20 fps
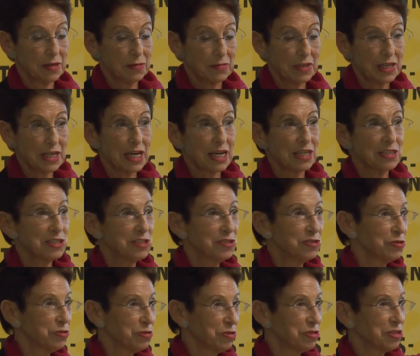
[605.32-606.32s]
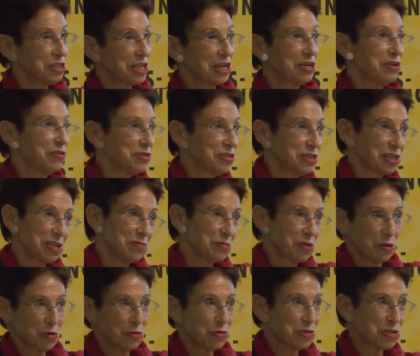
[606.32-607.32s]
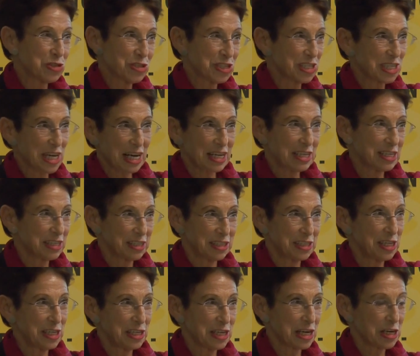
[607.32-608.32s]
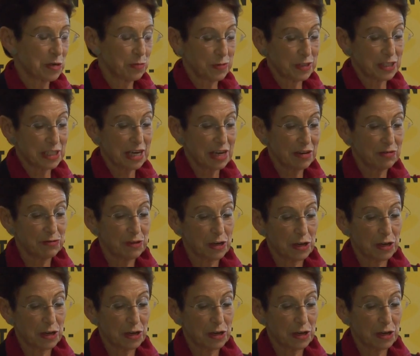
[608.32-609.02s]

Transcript: man kann sie sozusagen aus einem großen Sack je nach Bedarf